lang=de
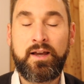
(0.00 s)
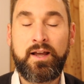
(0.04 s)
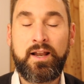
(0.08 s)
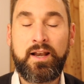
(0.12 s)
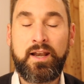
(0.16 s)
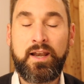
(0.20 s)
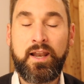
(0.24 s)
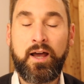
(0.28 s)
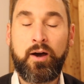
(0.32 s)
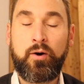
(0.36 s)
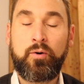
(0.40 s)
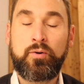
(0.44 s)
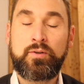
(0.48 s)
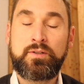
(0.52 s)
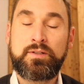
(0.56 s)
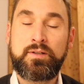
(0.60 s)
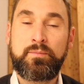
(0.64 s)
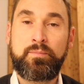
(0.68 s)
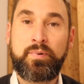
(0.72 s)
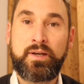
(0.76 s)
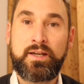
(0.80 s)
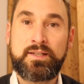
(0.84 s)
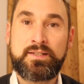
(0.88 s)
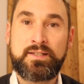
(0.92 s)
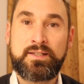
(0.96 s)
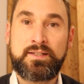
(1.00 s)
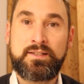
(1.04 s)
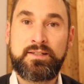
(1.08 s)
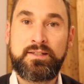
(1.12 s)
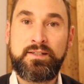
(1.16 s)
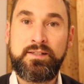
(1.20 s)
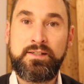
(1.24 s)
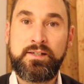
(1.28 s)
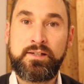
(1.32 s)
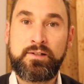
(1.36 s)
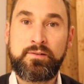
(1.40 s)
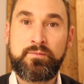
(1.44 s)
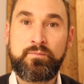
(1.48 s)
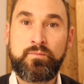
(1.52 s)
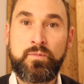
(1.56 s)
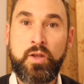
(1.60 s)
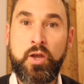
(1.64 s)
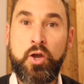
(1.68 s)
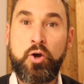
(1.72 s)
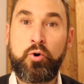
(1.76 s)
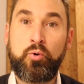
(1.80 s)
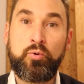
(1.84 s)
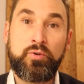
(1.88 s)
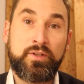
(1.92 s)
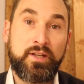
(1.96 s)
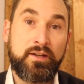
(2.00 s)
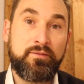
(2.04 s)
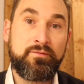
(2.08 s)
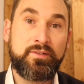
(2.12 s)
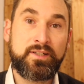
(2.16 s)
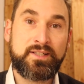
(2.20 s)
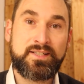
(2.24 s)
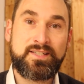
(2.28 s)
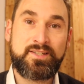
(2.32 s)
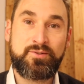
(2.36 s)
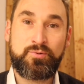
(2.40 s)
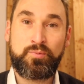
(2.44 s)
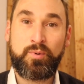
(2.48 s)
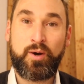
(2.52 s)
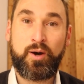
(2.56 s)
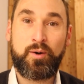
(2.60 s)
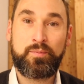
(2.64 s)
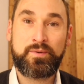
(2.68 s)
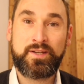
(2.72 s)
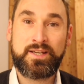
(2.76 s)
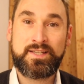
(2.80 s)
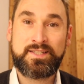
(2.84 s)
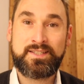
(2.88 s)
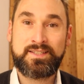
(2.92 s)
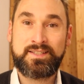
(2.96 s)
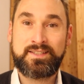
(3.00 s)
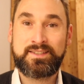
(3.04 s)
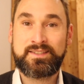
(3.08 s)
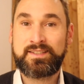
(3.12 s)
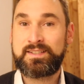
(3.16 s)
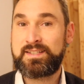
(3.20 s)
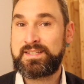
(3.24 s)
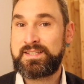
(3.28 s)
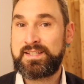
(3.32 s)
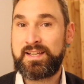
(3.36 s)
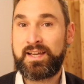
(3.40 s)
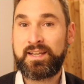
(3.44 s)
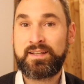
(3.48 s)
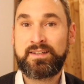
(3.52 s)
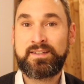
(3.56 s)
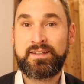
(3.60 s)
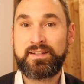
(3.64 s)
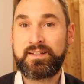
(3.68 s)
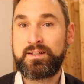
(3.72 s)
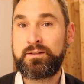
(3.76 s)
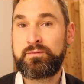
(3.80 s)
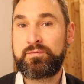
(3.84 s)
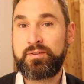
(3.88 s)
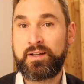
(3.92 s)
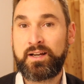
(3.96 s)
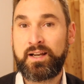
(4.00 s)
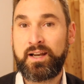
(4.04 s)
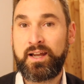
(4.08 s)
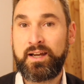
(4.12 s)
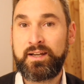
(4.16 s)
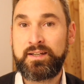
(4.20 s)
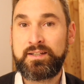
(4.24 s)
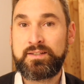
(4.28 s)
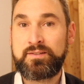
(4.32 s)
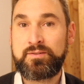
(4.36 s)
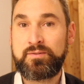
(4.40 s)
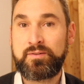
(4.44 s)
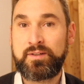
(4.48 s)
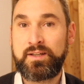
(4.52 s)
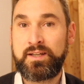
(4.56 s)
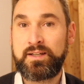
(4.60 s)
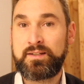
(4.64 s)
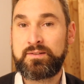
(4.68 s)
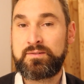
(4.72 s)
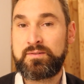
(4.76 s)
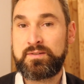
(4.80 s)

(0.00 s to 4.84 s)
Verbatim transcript: Laute präsentieren und dann wird es überhaupt erst interessant, in den Vergleich zu gehen,